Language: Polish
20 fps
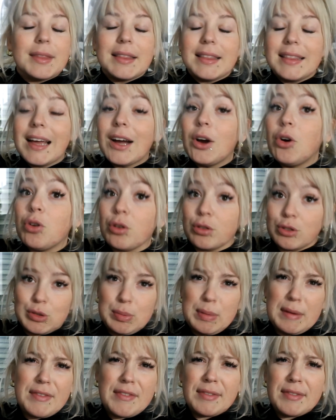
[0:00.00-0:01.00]
na gorąco.
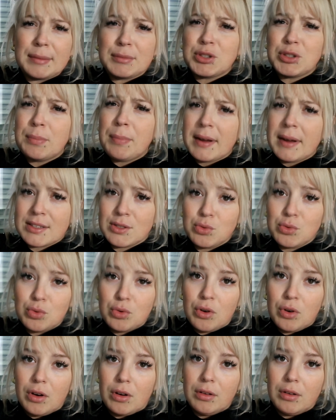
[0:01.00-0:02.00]
Powiem Wam, że bardzo
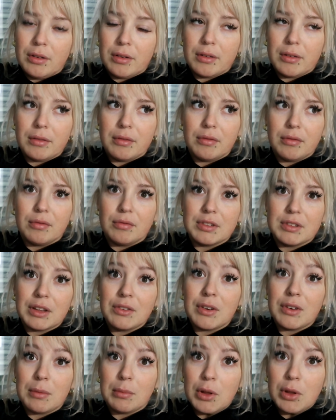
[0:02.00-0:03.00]
długo ten
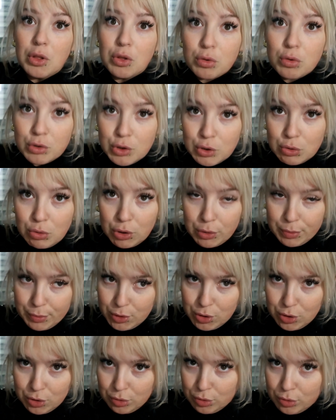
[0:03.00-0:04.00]
film mnie nudził od
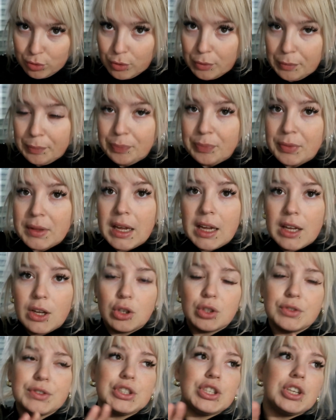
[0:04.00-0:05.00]
początku. I
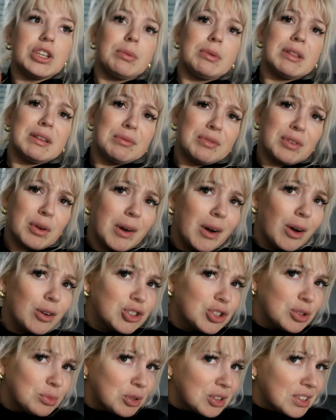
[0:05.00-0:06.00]
oczywiście nie będę mówiła o
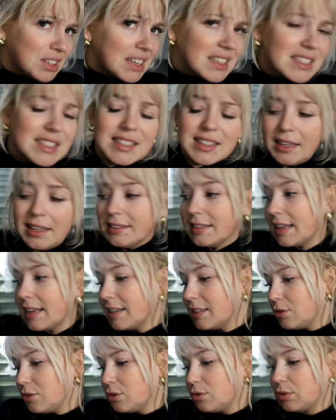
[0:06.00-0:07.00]
czym on jest i tak
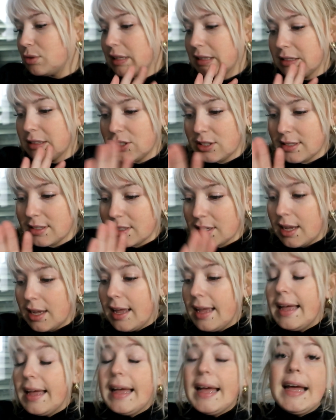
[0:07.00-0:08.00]
dalej, to tutaj
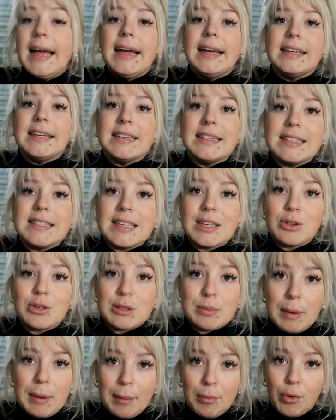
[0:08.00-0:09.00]
e, zero
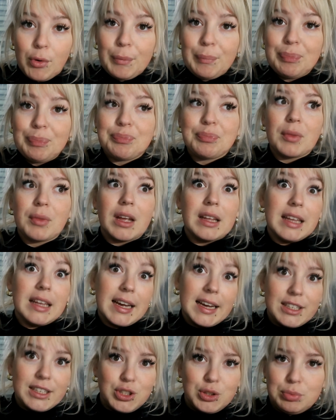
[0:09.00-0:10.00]
spamu.
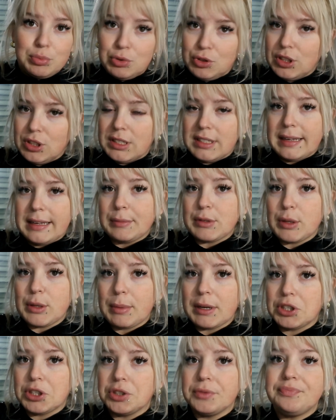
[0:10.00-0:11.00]
Niech każdy pójdzie i sam
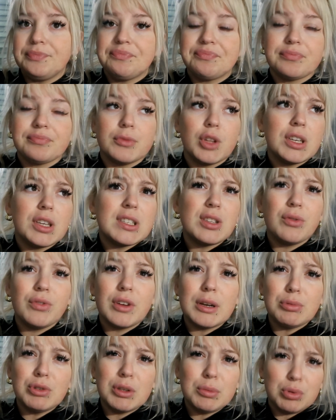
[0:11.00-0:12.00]
zobaczy. No jest to
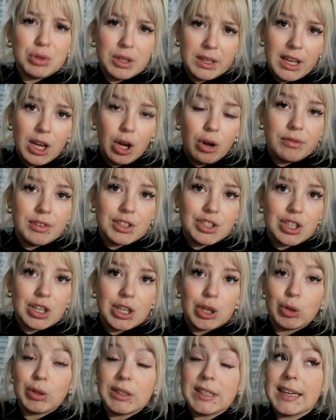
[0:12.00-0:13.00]
film typu takiego, wiecie,
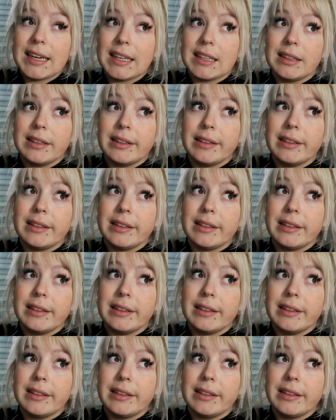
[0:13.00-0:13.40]
erotyka